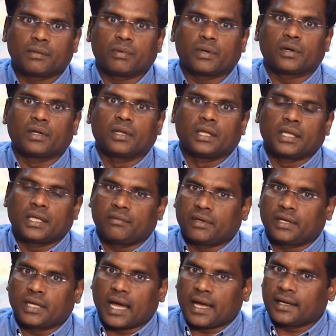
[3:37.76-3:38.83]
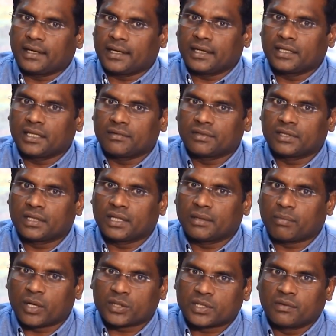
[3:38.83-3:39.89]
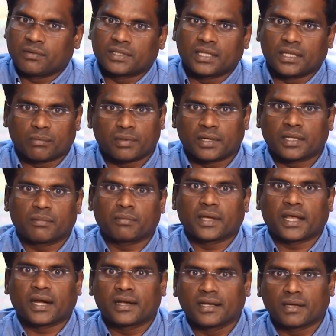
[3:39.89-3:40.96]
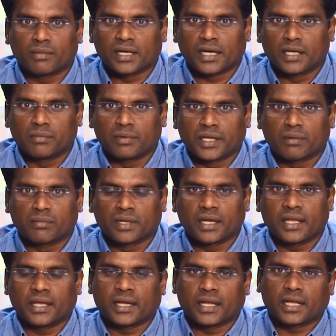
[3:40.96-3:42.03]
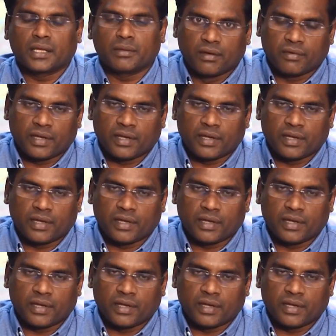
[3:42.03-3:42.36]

இப்போது இவர் யார்கிட்டேருந்து இந்த பாசிட்டிவ் வந்தது அப்படின்றது இப்போ யாராலையும் நம்ம கண்டுபிடிக்க முடியல எனக்கு